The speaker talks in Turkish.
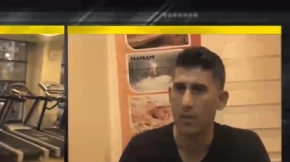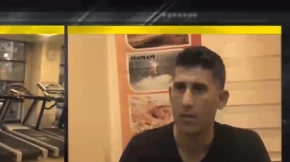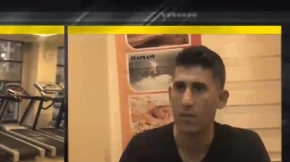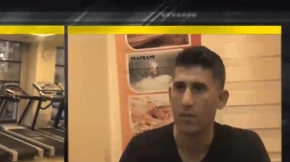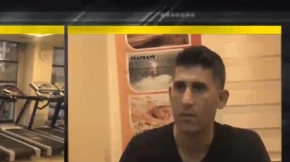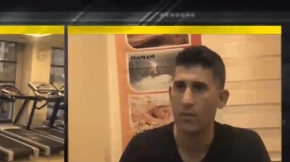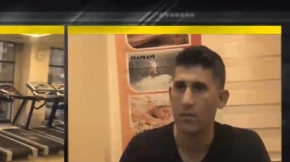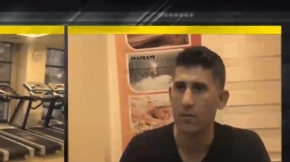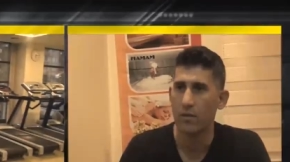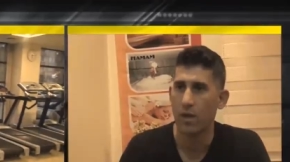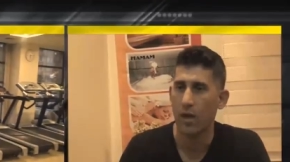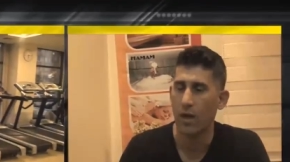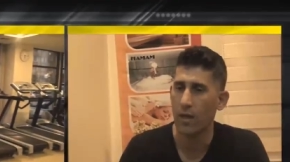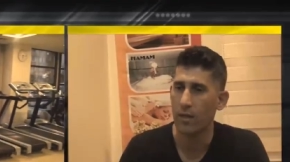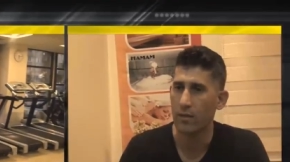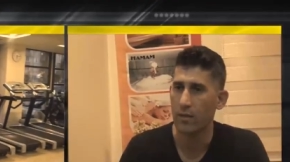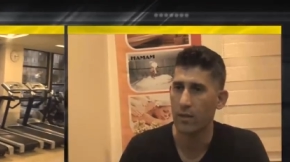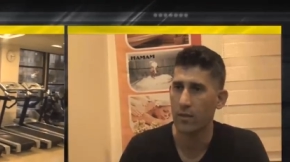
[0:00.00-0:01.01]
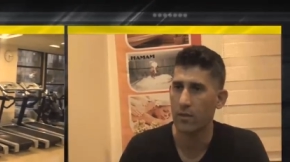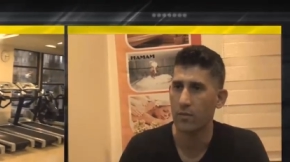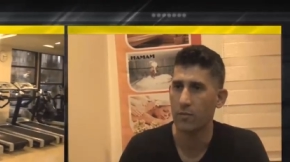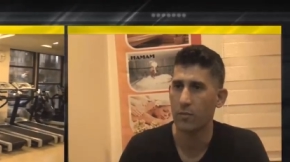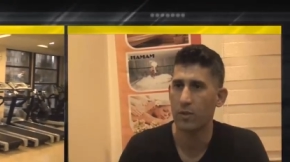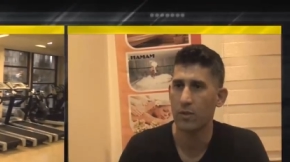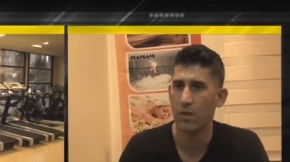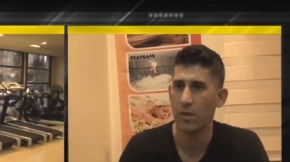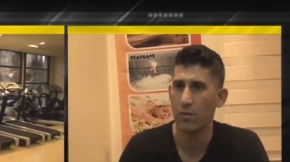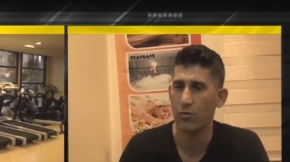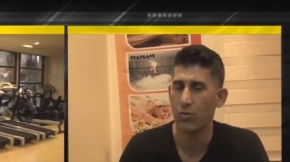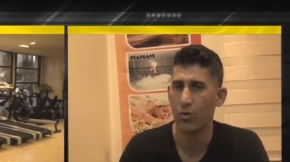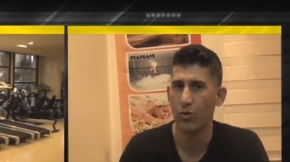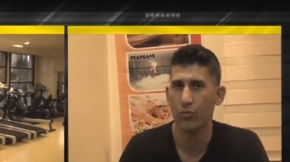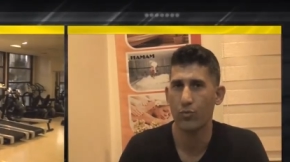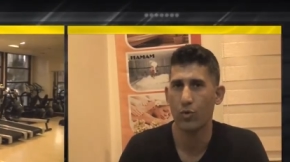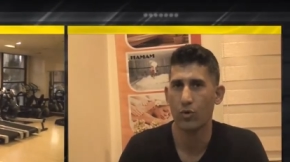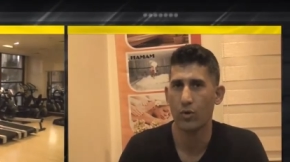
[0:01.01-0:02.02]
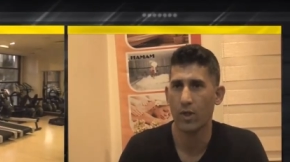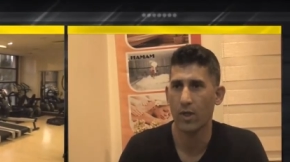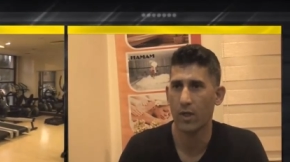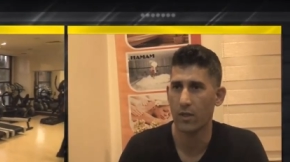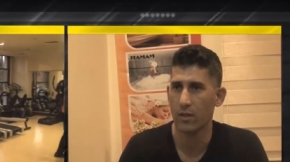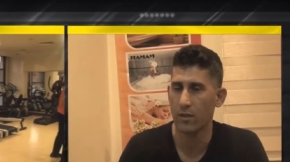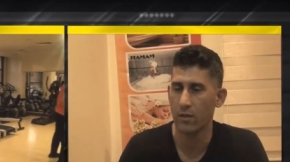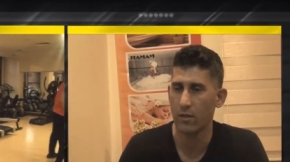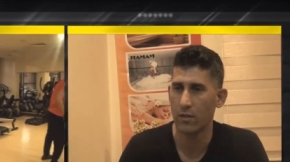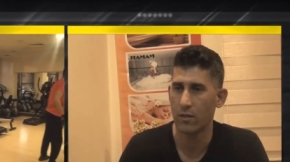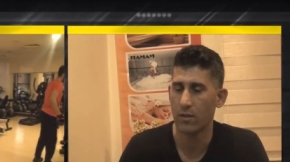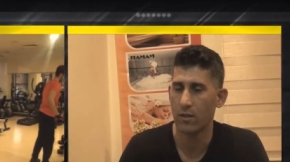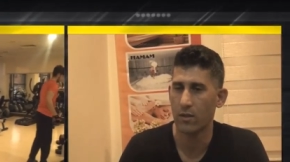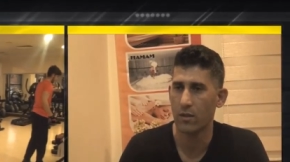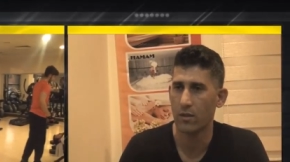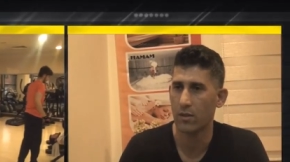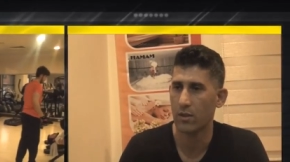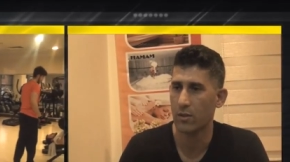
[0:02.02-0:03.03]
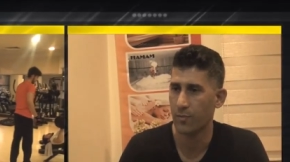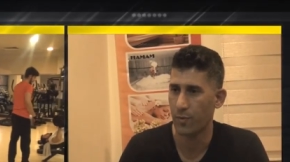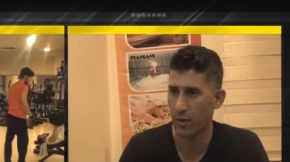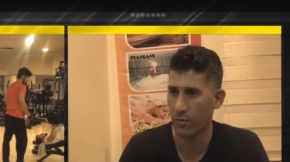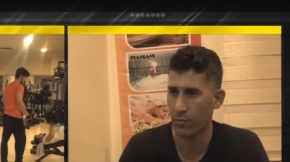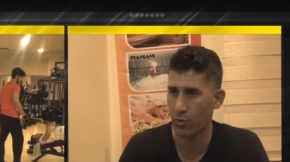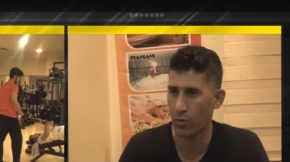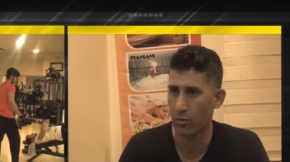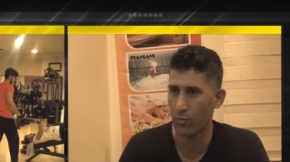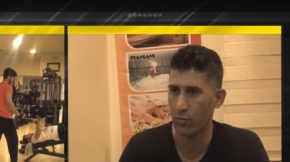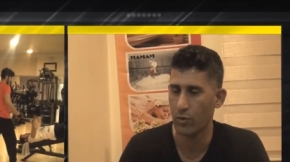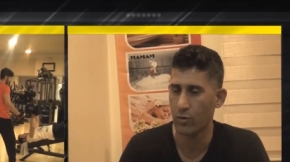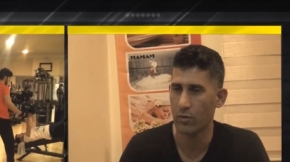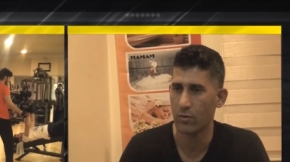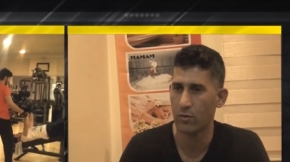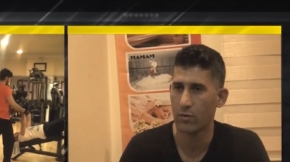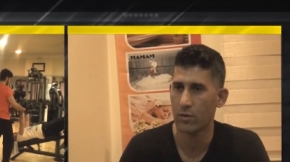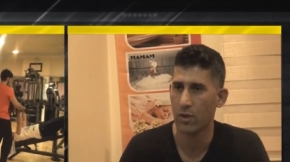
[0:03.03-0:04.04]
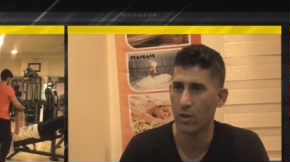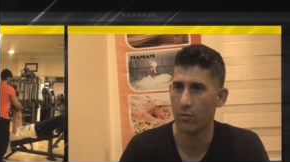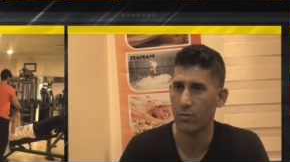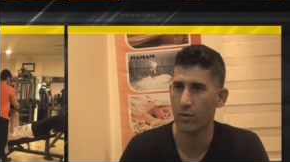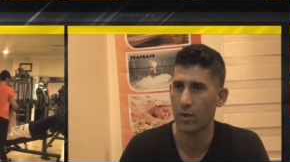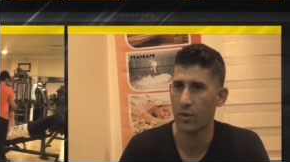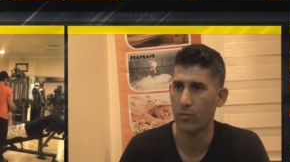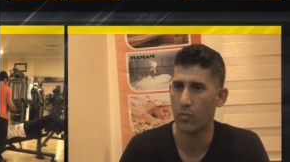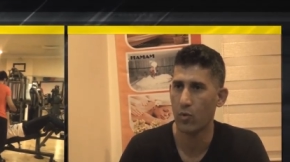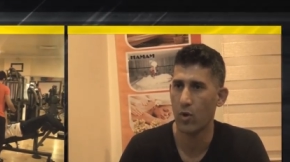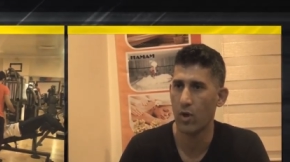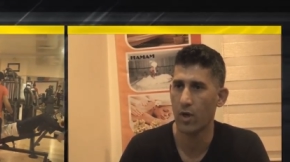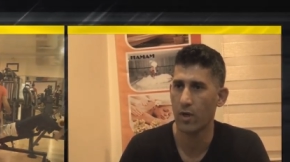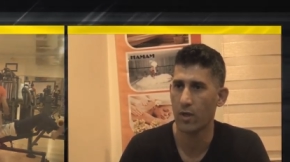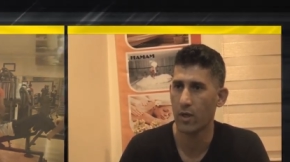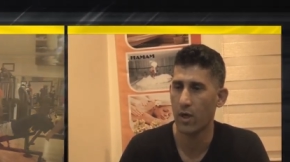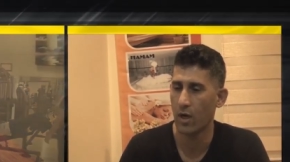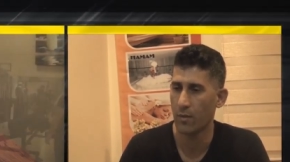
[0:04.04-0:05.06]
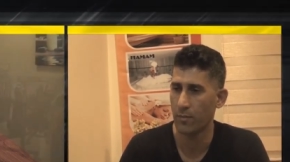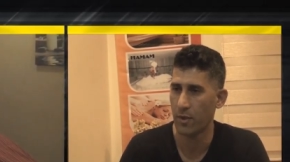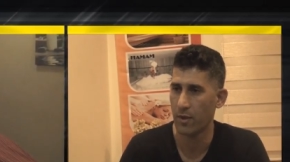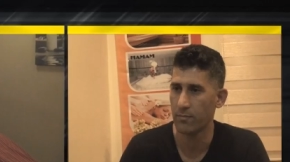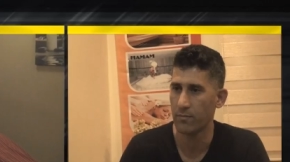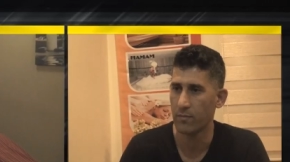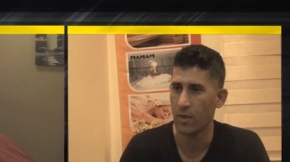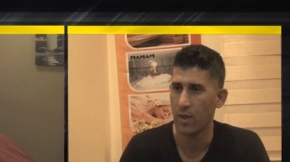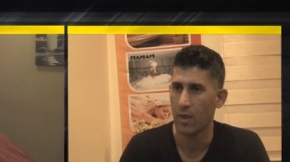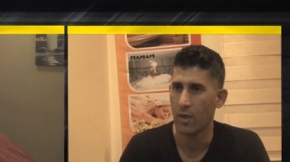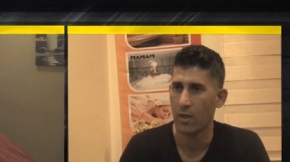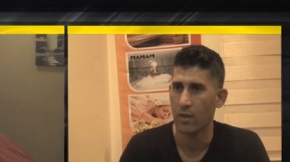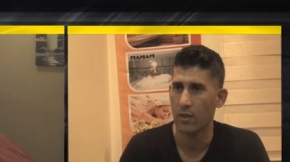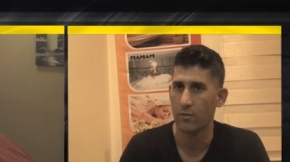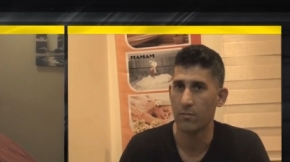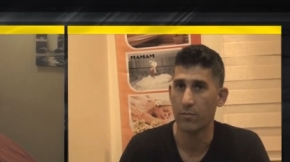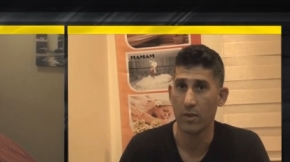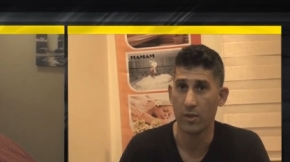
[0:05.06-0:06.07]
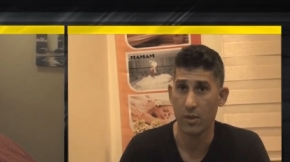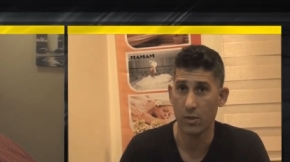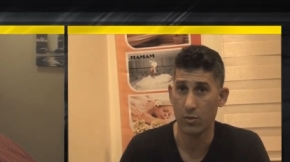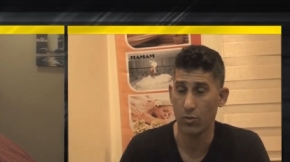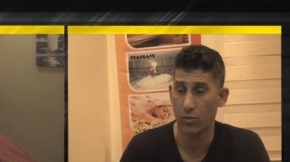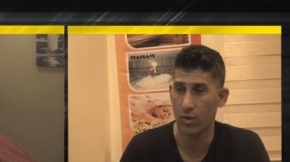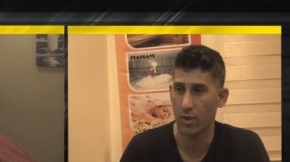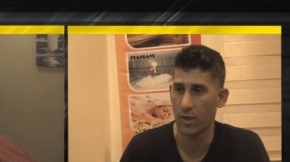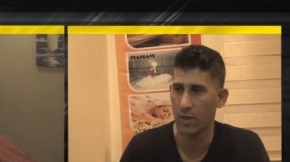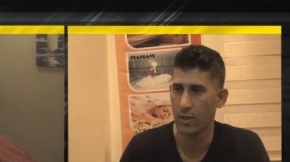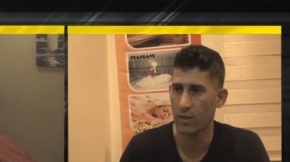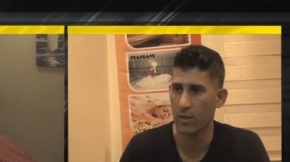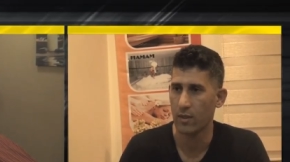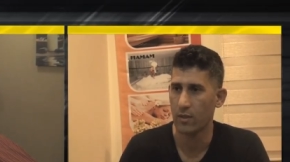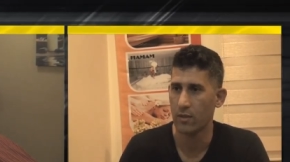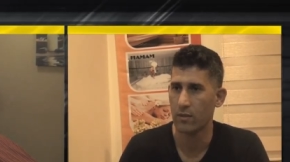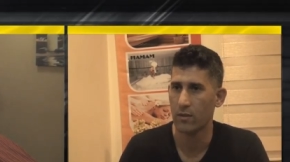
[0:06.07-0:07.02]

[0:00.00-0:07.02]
E, alt katımızda soyunma odaları, spa bölümü, sauna, buhar, hamam, masaj odaları,